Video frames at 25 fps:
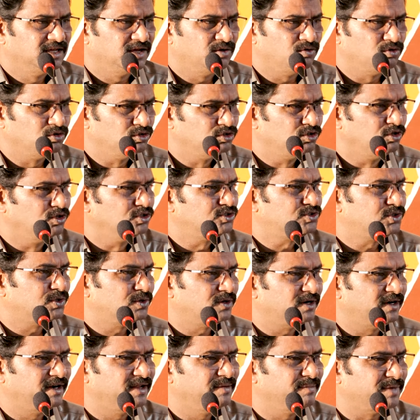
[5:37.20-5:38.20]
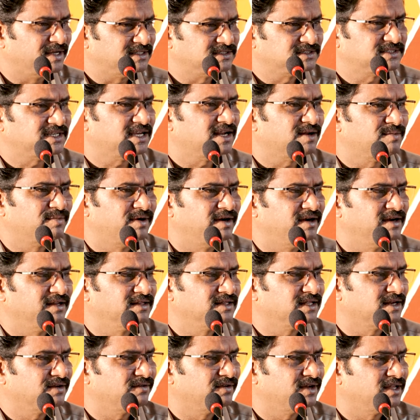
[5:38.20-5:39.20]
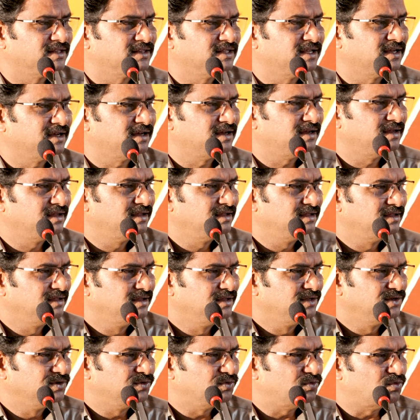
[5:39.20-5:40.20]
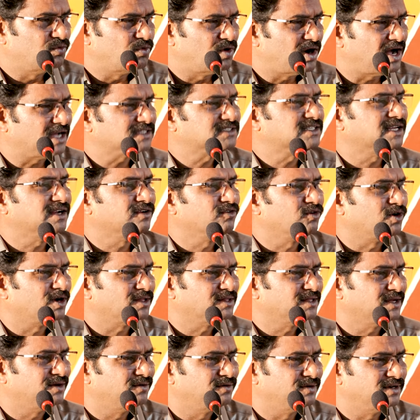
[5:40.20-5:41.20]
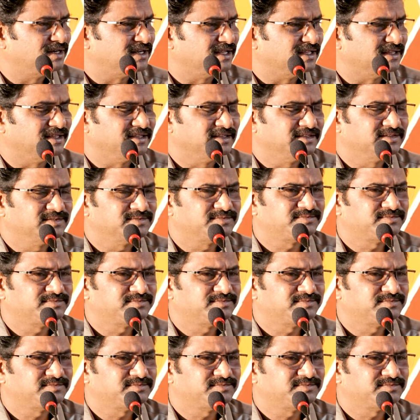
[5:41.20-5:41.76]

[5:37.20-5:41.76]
వృద్ధులు చూడండి మంచాన పడిన తర్వాత వాసన కొడతా ఉంటుంది